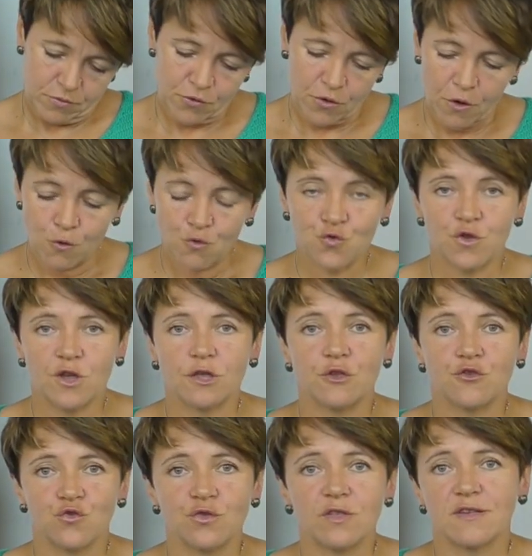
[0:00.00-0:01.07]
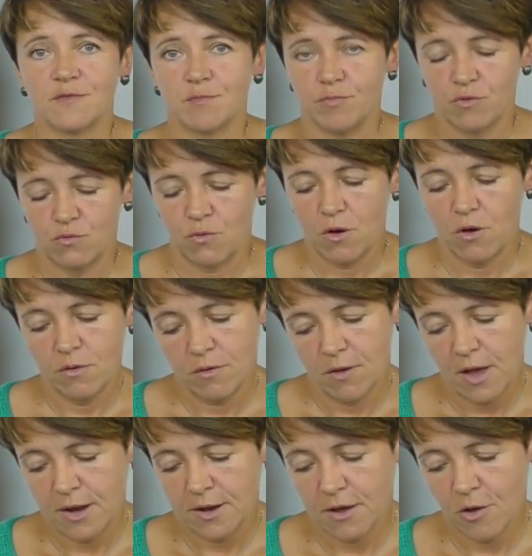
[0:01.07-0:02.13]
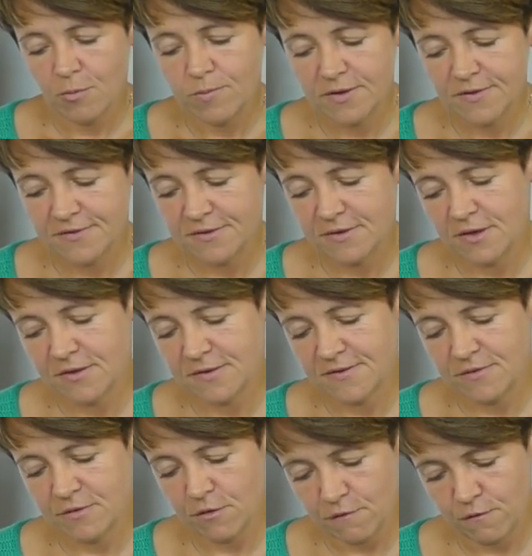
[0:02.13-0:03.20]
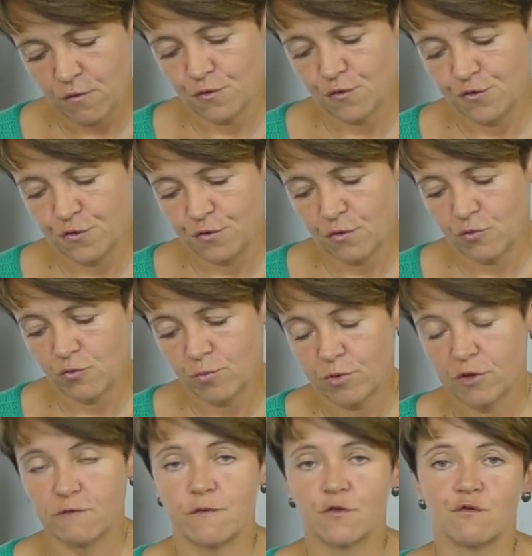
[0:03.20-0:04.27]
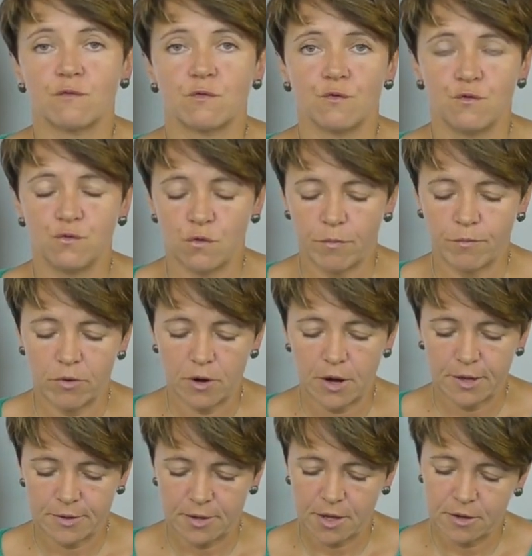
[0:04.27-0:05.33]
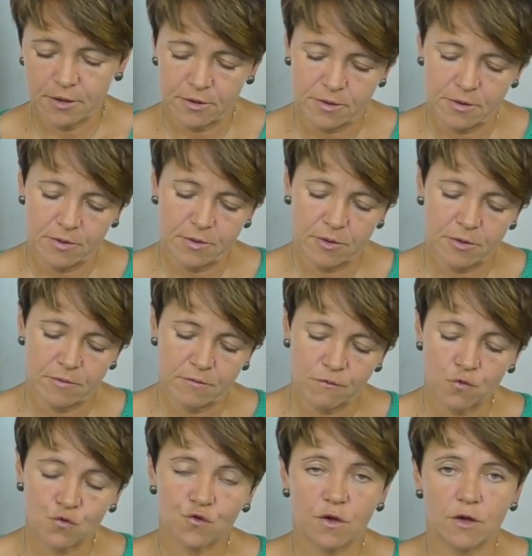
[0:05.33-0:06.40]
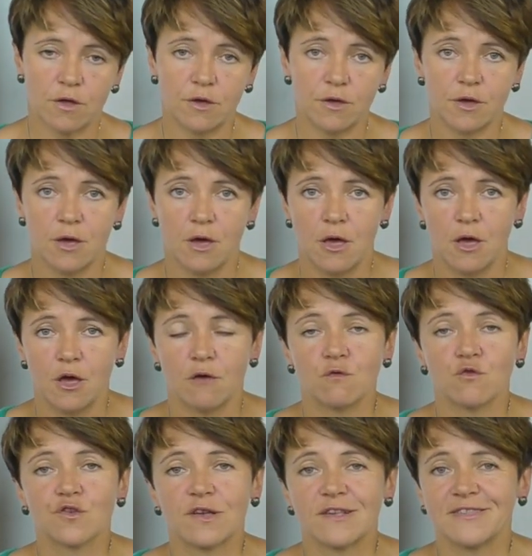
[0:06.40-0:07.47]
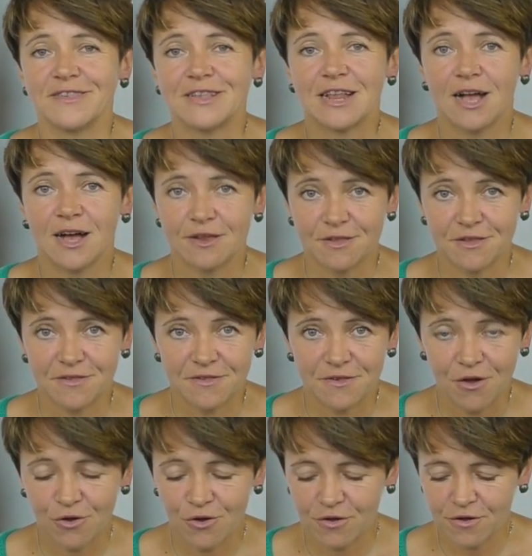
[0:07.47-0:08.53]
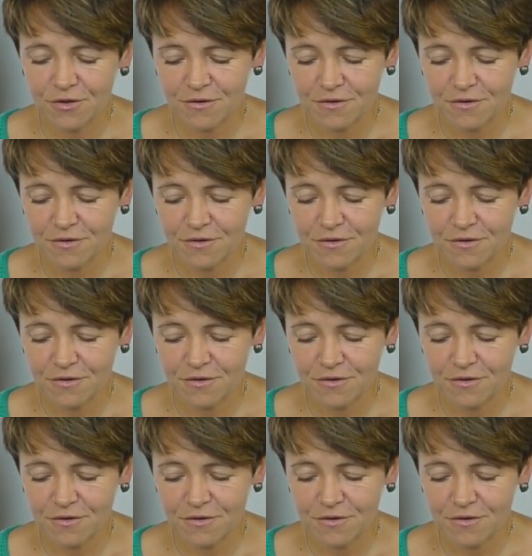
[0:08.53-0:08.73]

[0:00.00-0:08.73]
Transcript: To już kiedyś u nas było, ale obecnie jest nowością, ponieważ wróciło po latach. Włóczki, włóczka Seal Garden Sock